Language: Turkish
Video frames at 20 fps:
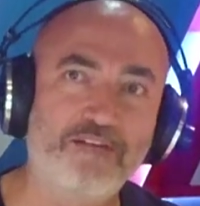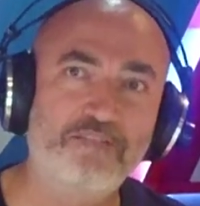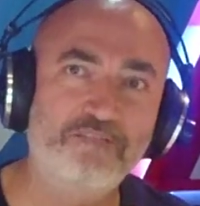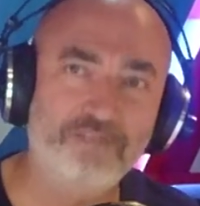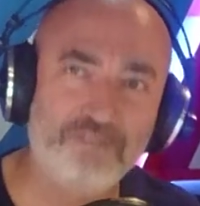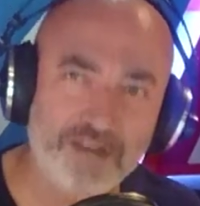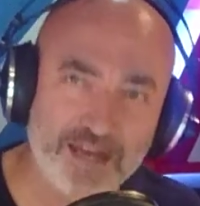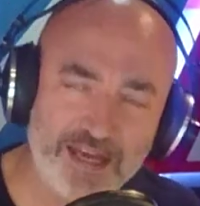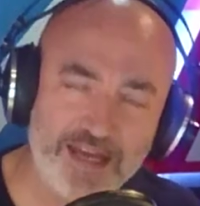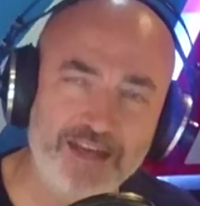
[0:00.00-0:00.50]

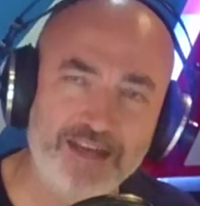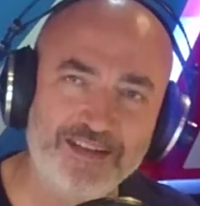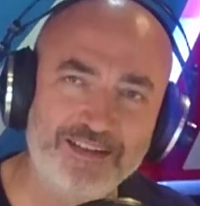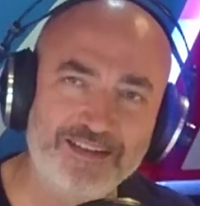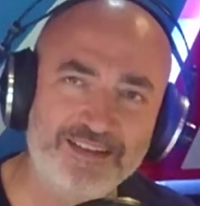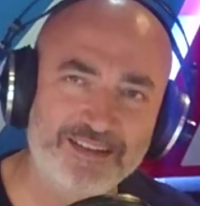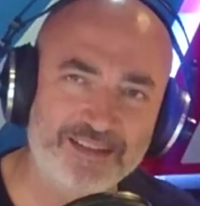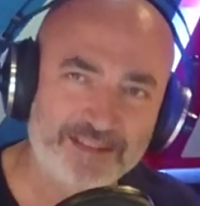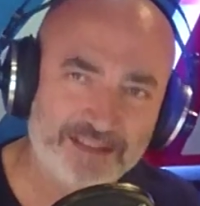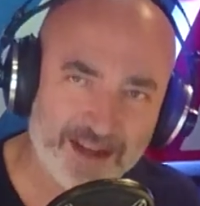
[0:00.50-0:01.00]
Ve
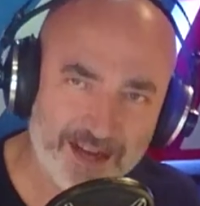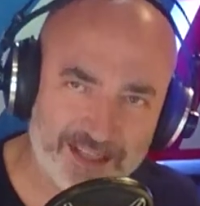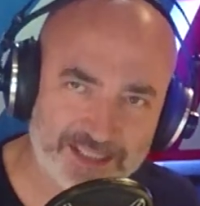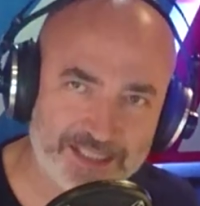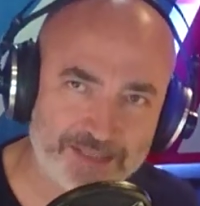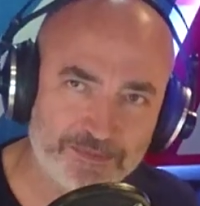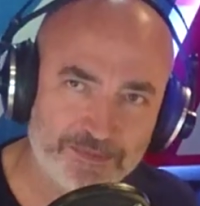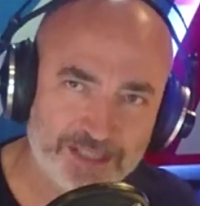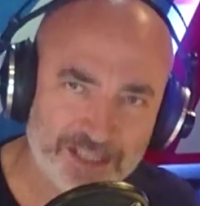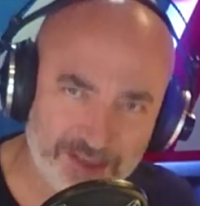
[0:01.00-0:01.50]

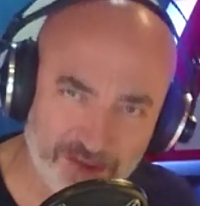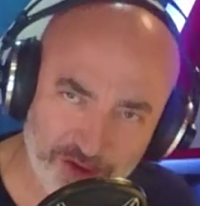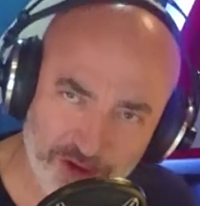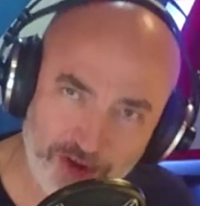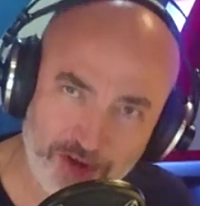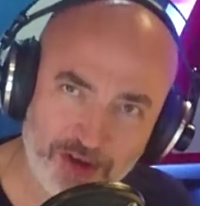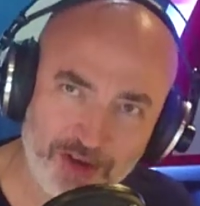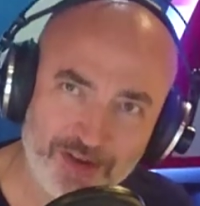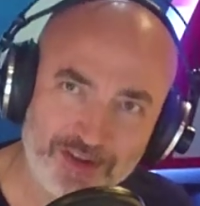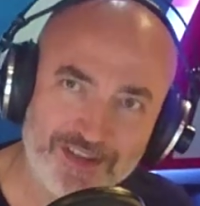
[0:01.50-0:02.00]
Taksim
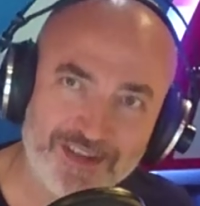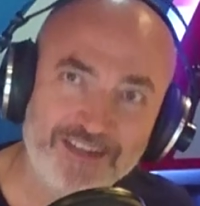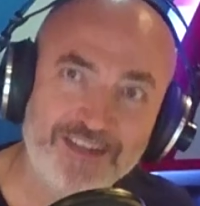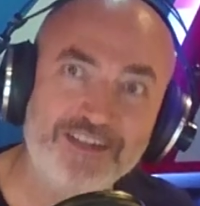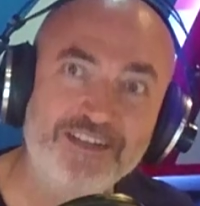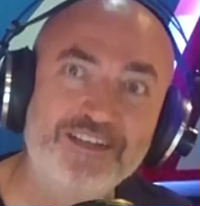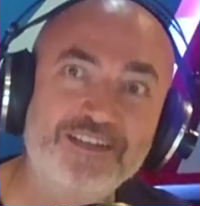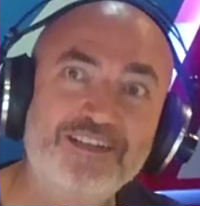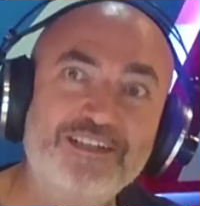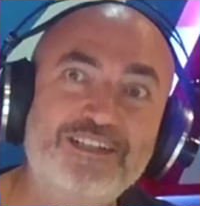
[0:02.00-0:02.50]
Trio
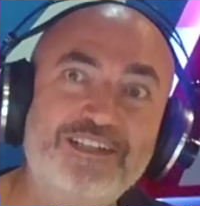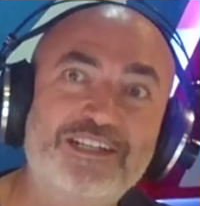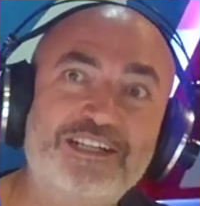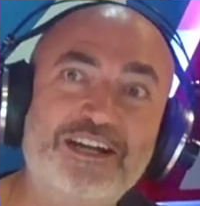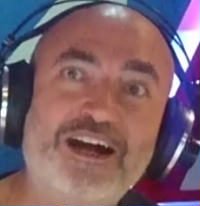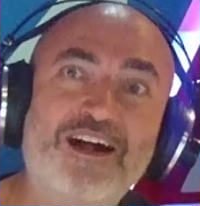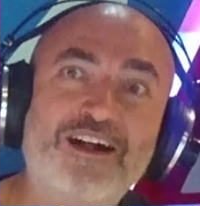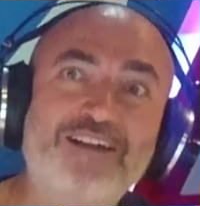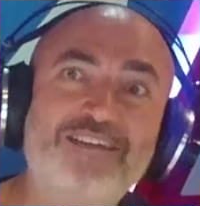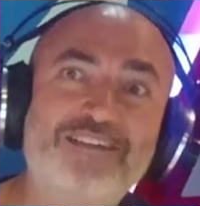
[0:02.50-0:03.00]

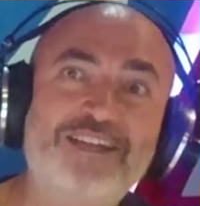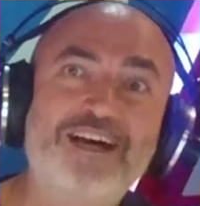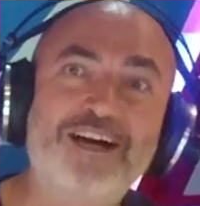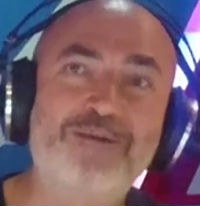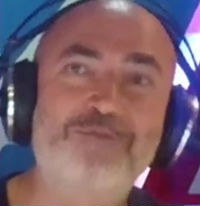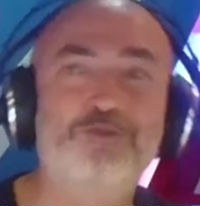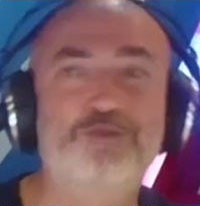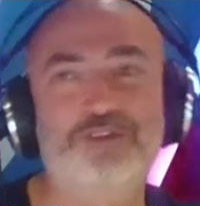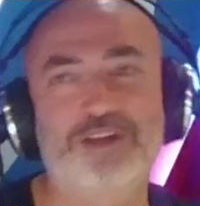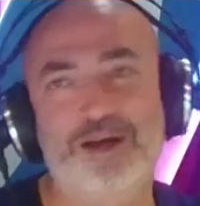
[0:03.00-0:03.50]

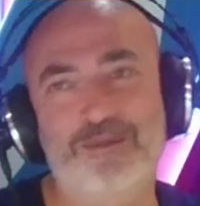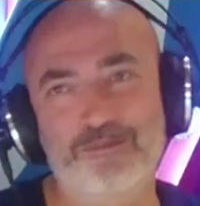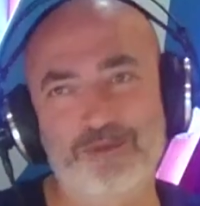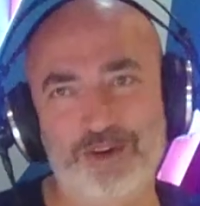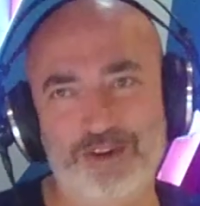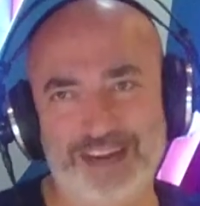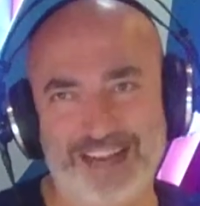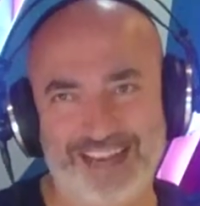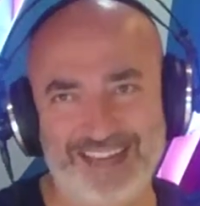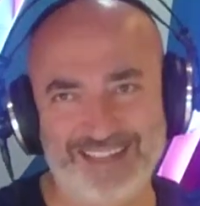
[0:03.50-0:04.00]
kralda bundan
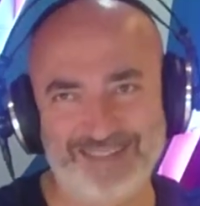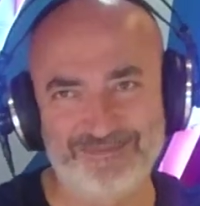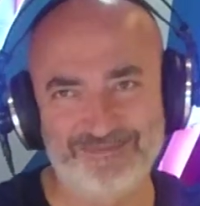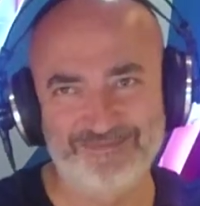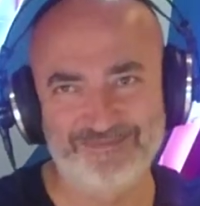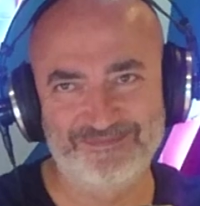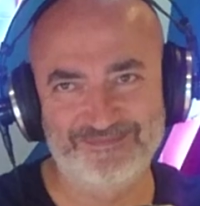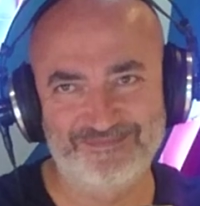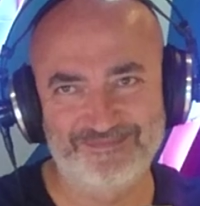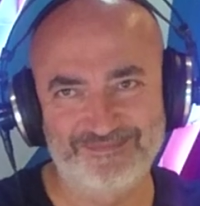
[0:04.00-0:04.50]
böyle.
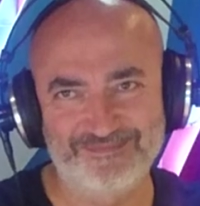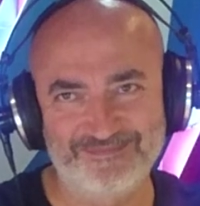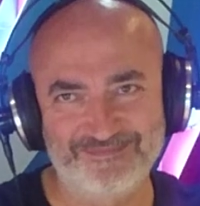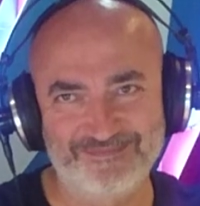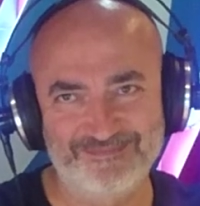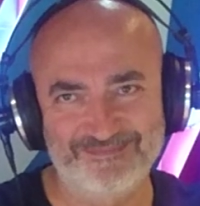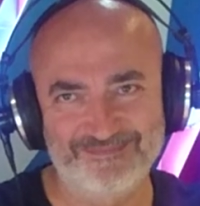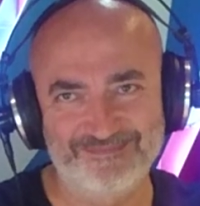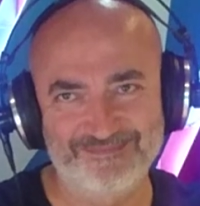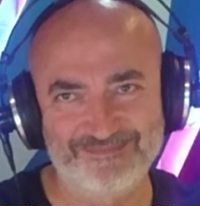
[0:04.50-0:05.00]

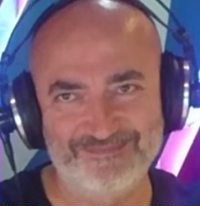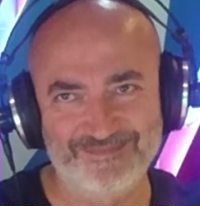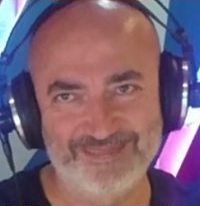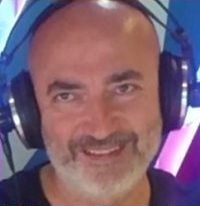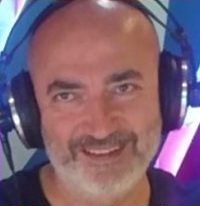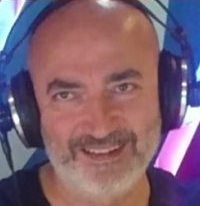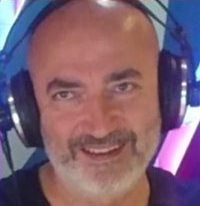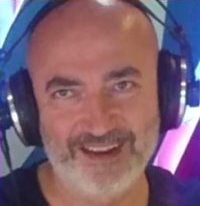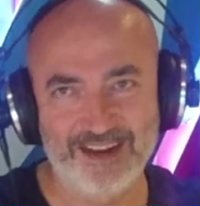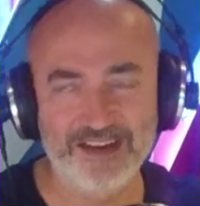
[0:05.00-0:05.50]
Ay,
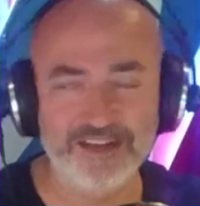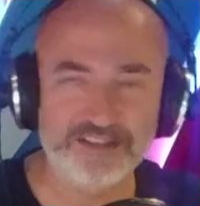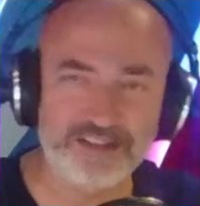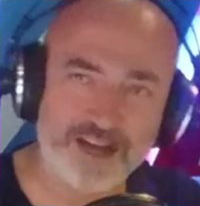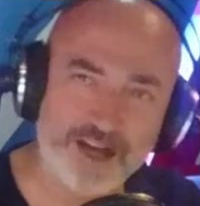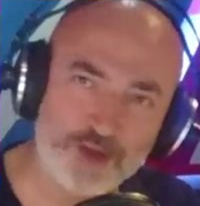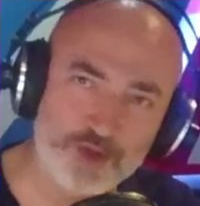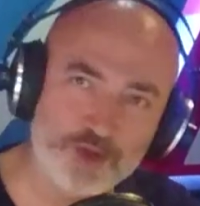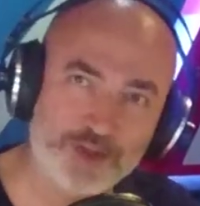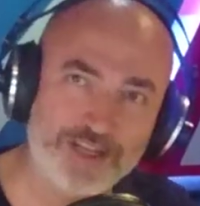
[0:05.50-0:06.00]
Aynı
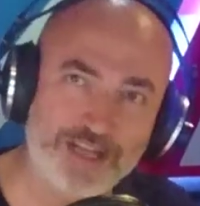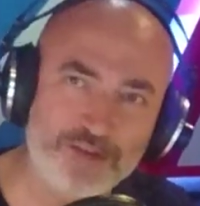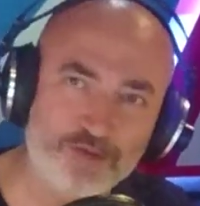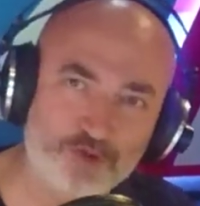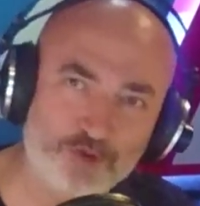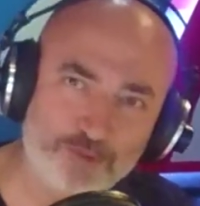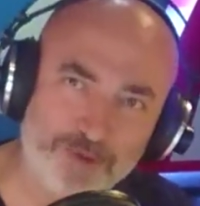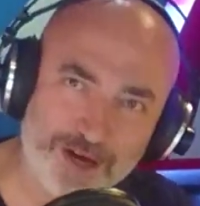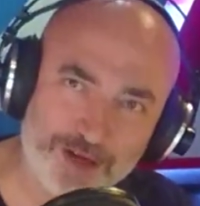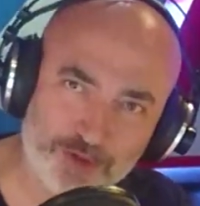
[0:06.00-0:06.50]
daha önceden
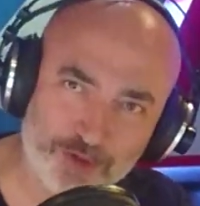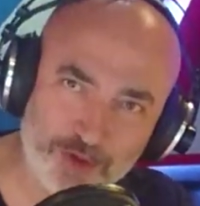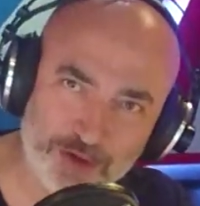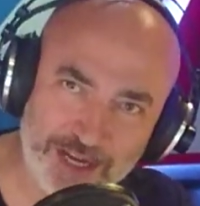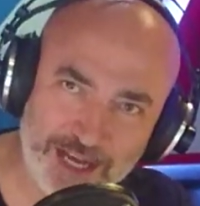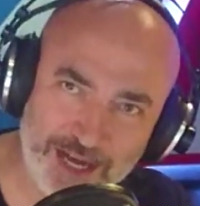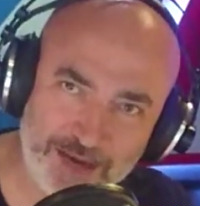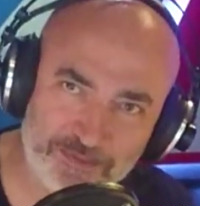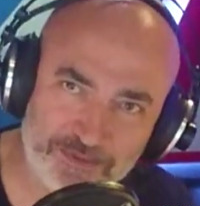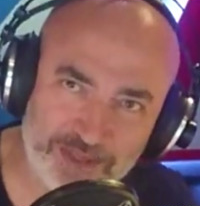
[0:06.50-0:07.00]
Rubato
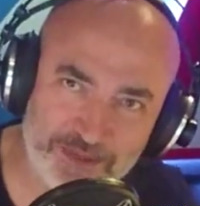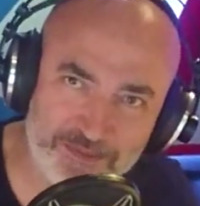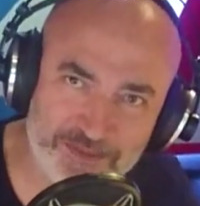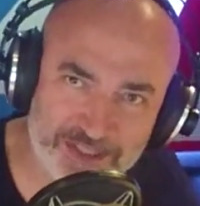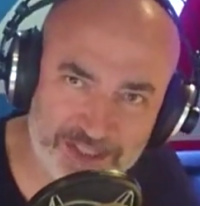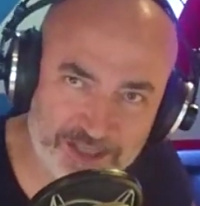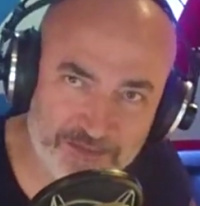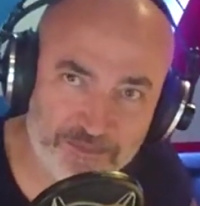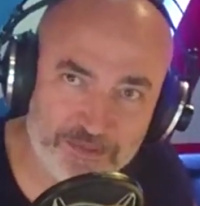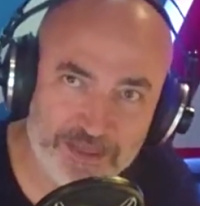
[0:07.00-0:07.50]
ile
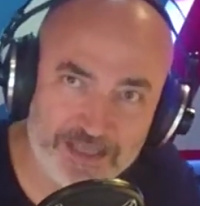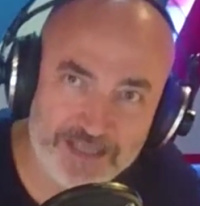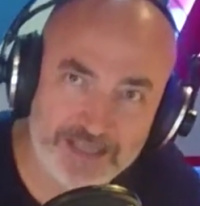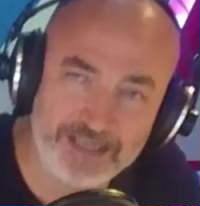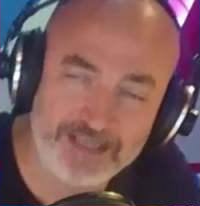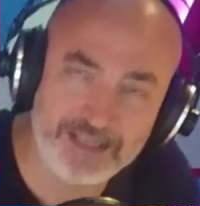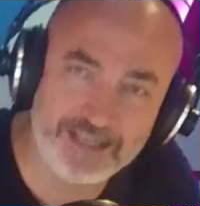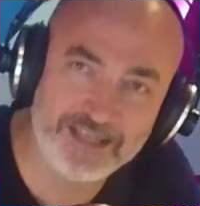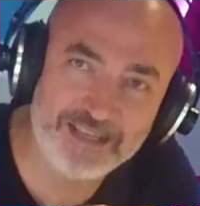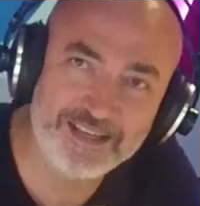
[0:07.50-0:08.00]
yaptığımız gibi,
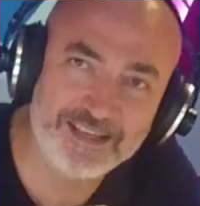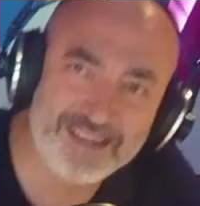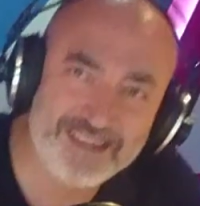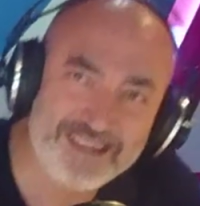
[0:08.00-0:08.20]
gibi